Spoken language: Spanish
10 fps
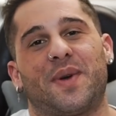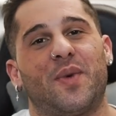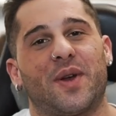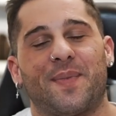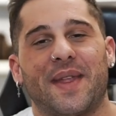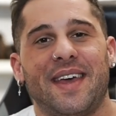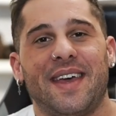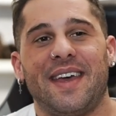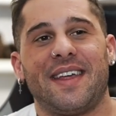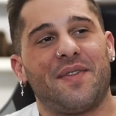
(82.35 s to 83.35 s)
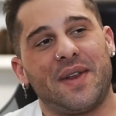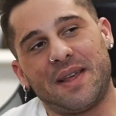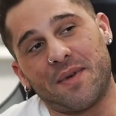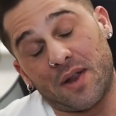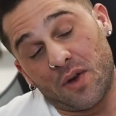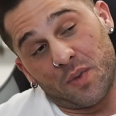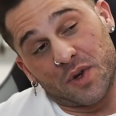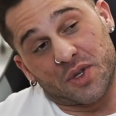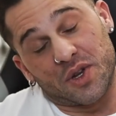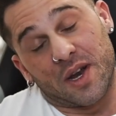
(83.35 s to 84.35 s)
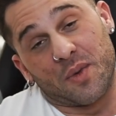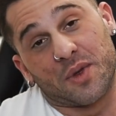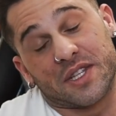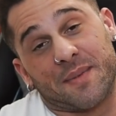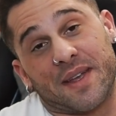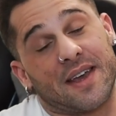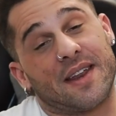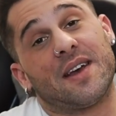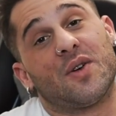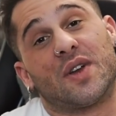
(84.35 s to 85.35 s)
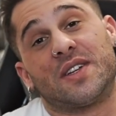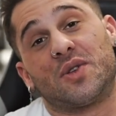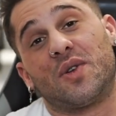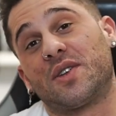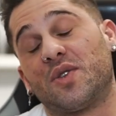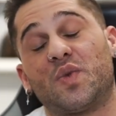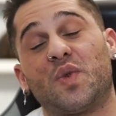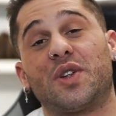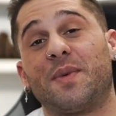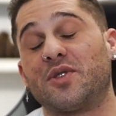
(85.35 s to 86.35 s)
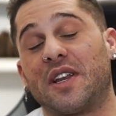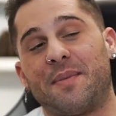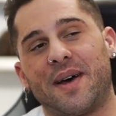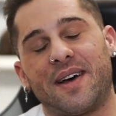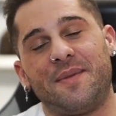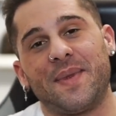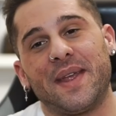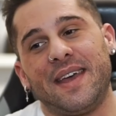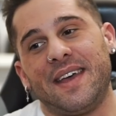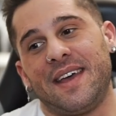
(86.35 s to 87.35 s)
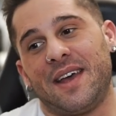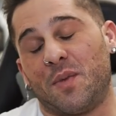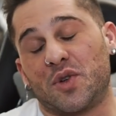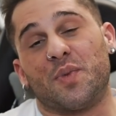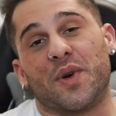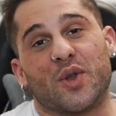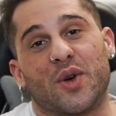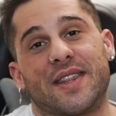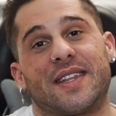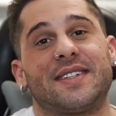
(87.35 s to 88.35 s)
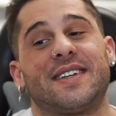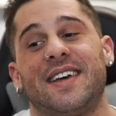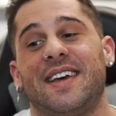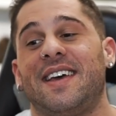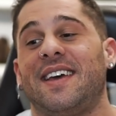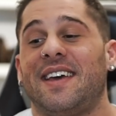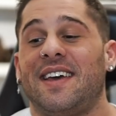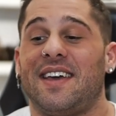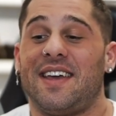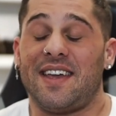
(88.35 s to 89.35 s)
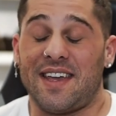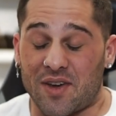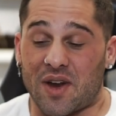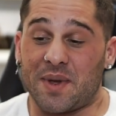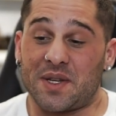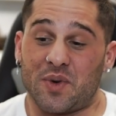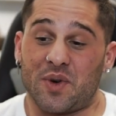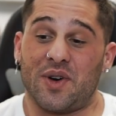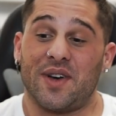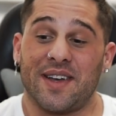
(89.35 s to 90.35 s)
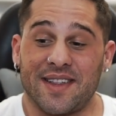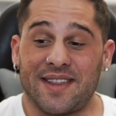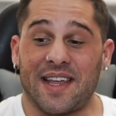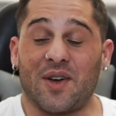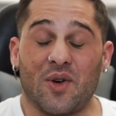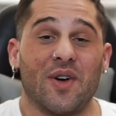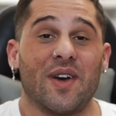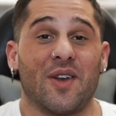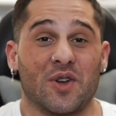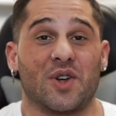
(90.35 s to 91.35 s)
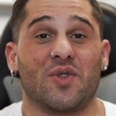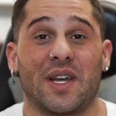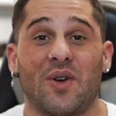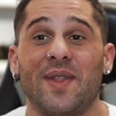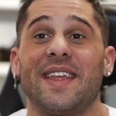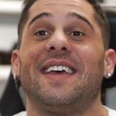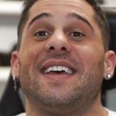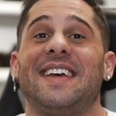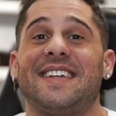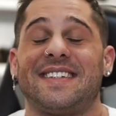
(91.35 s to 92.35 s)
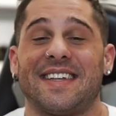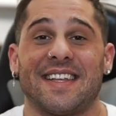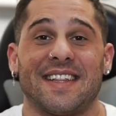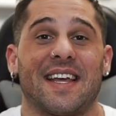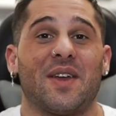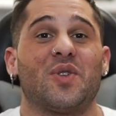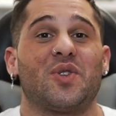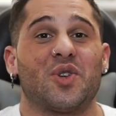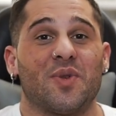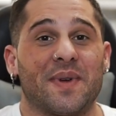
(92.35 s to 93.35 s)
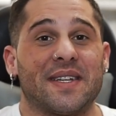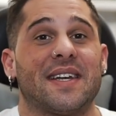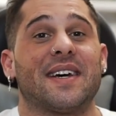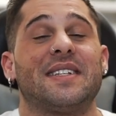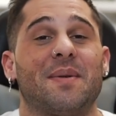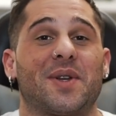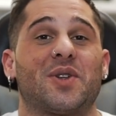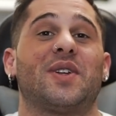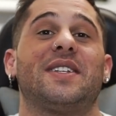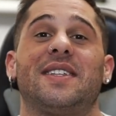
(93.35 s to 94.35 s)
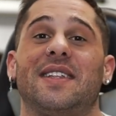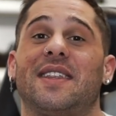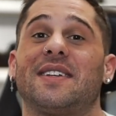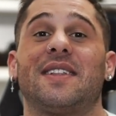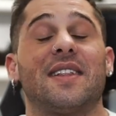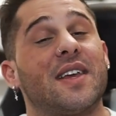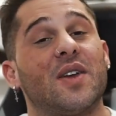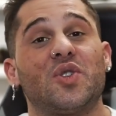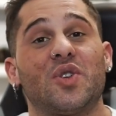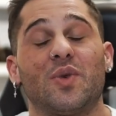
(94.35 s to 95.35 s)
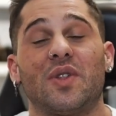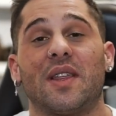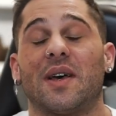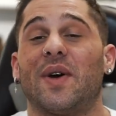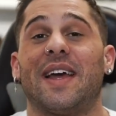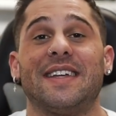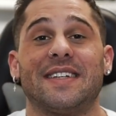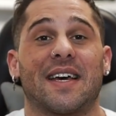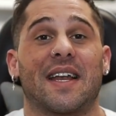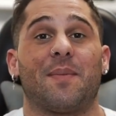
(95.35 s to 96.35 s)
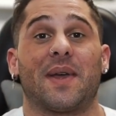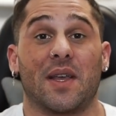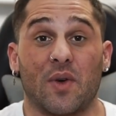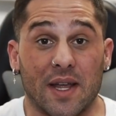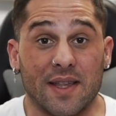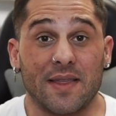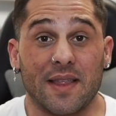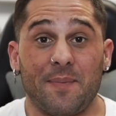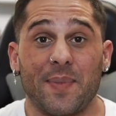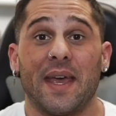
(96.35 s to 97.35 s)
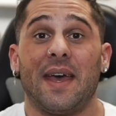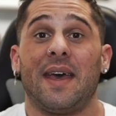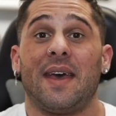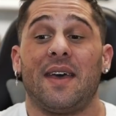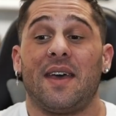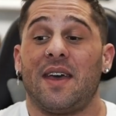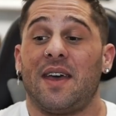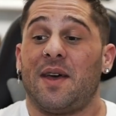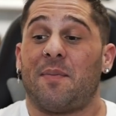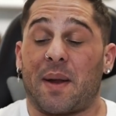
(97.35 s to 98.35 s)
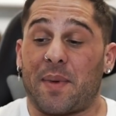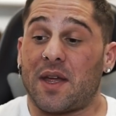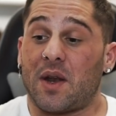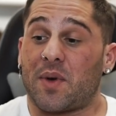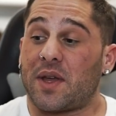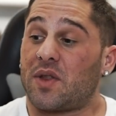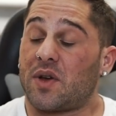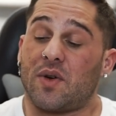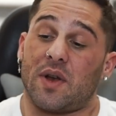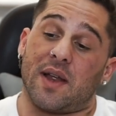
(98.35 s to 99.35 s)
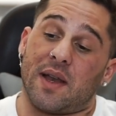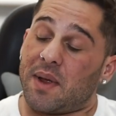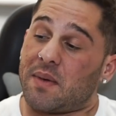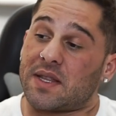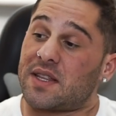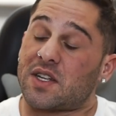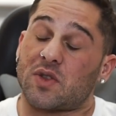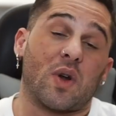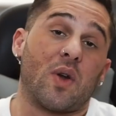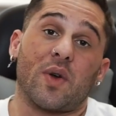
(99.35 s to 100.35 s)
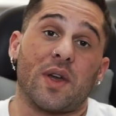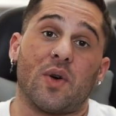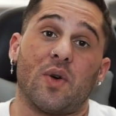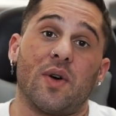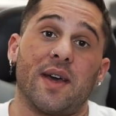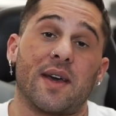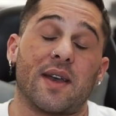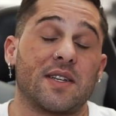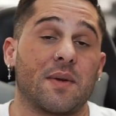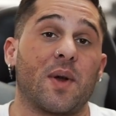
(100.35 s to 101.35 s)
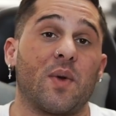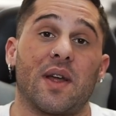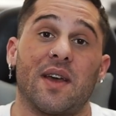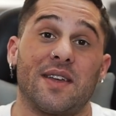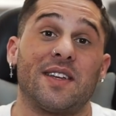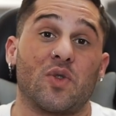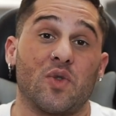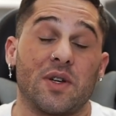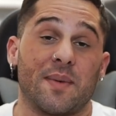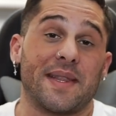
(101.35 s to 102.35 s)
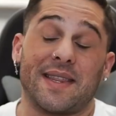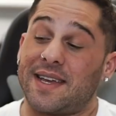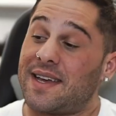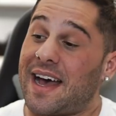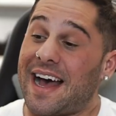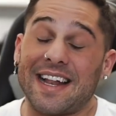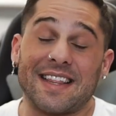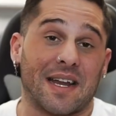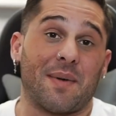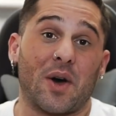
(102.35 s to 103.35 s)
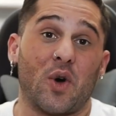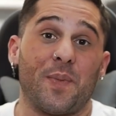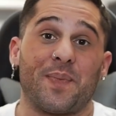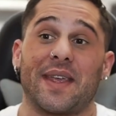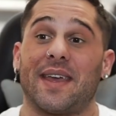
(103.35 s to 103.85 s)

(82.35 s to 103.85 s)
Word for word: Pero bueno, en definitiva, lo he puesto en el anuncio esta mañana, con las historias, con los buenos amigos de la paja. Lo he puesto un poquito antes. Y ahora mismo tengo, los he contado, 78 mensajes de personas distintas. 78 que he utilizado el Instagram que tengo de la tienda para pedirlo porque yo tengo el, email bastante saturado, lo quiero eh, reservar y exclusivamente al trabajo.